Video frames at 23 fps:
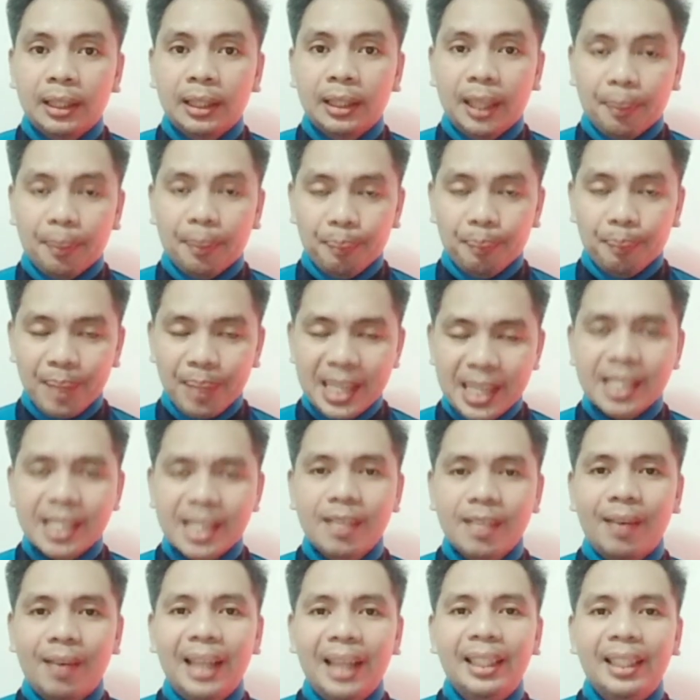ng Miss
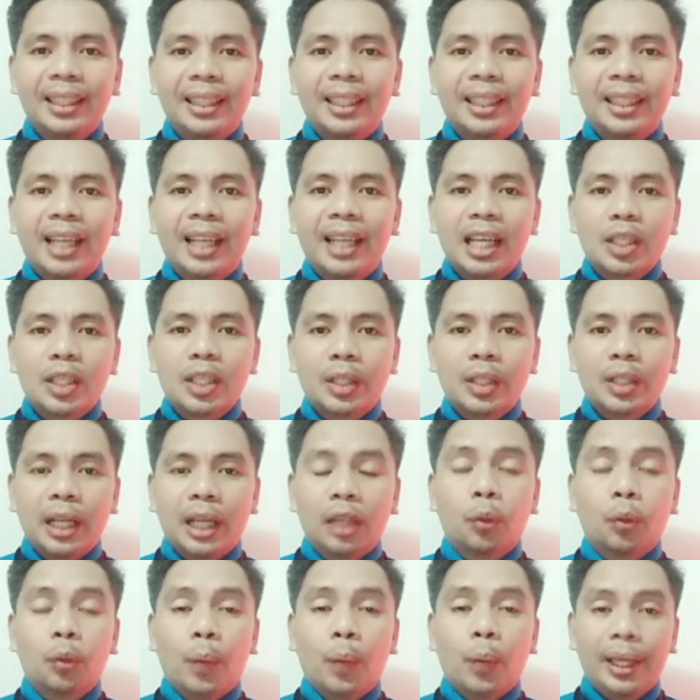Grand
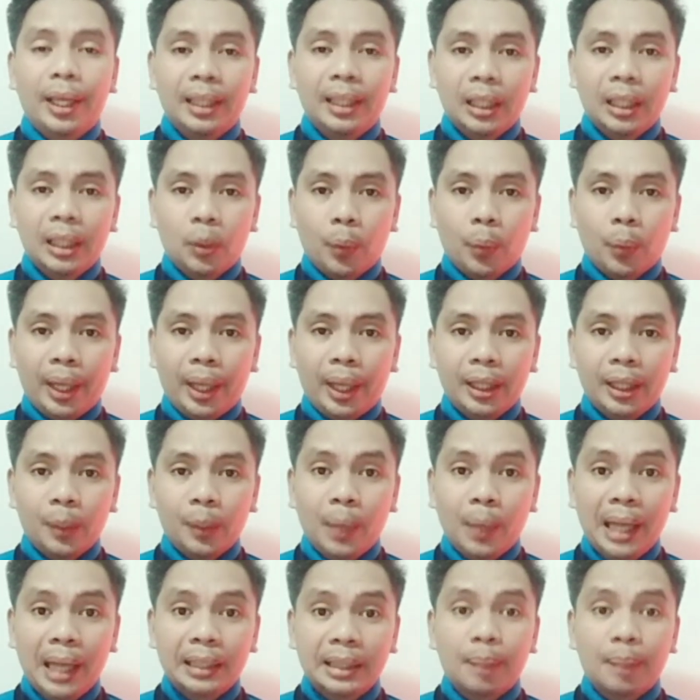International 2021